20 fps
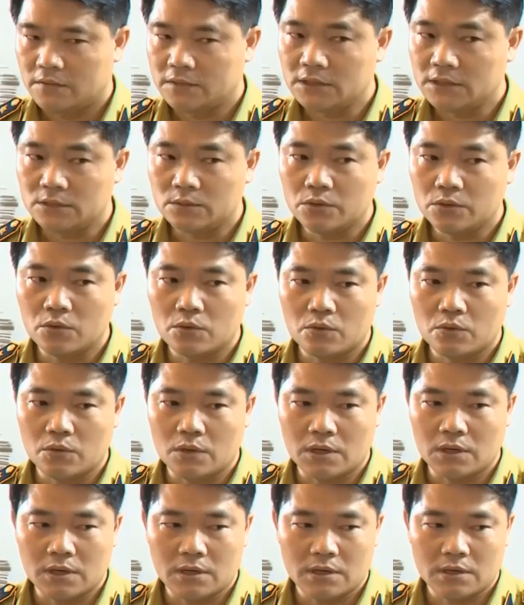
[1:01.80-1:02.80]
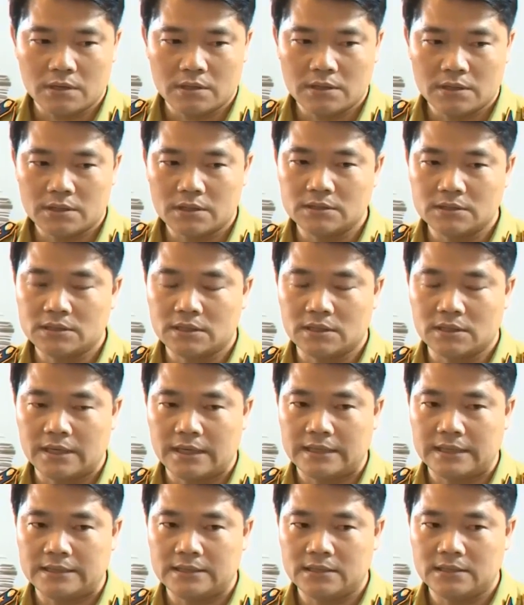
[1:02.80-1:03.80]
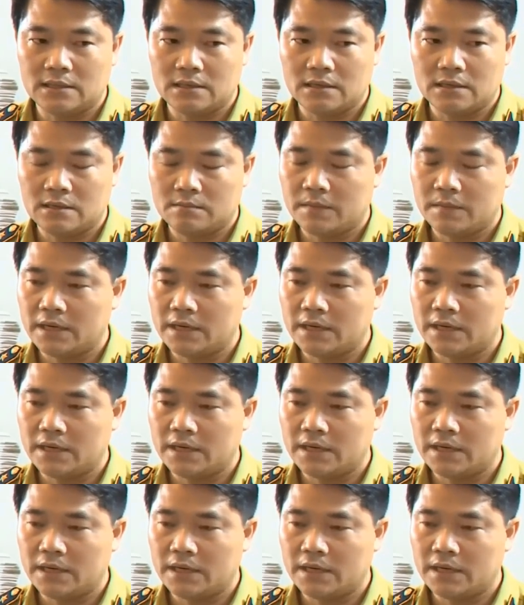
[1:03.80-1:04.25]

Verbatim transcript: Phương thức tiêu thụ của cái cơ sở này thì